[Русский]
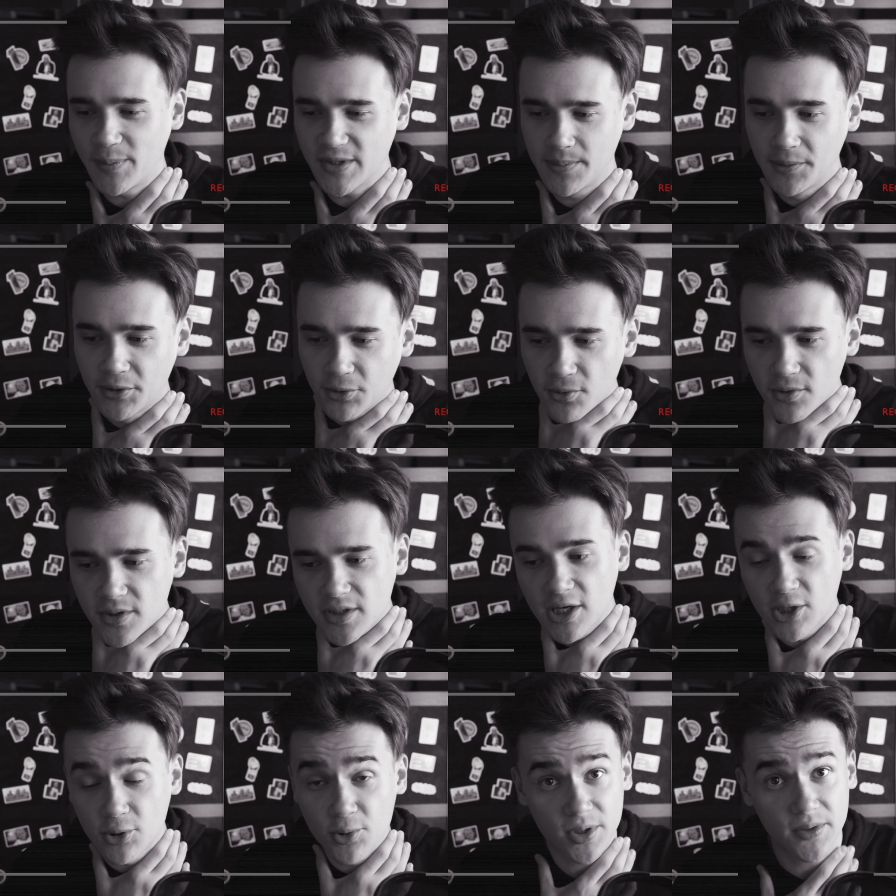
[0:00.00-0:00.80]
посмотрю и
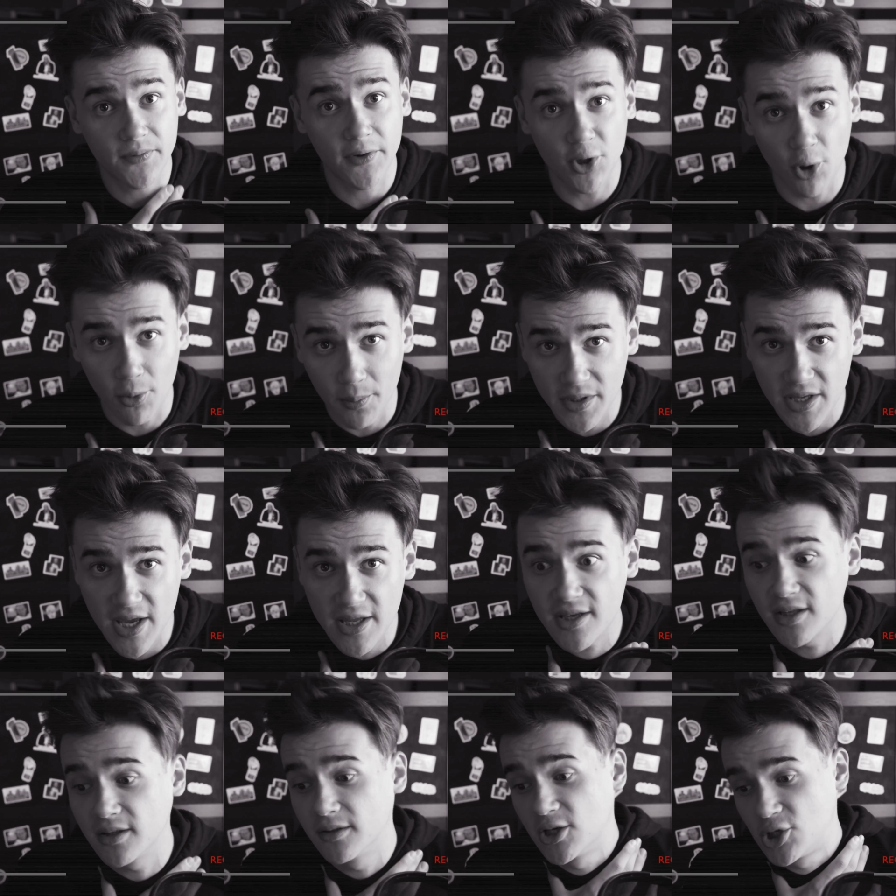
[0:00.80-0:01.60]
скажу свое
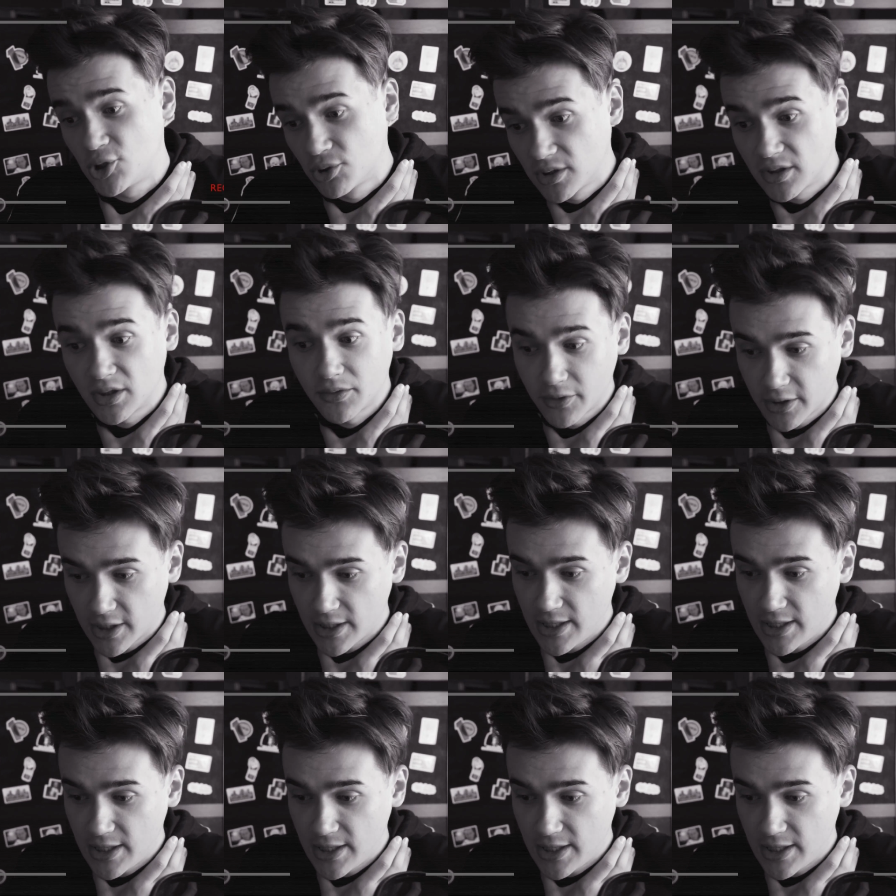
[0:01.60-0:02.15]
мнение насчет этого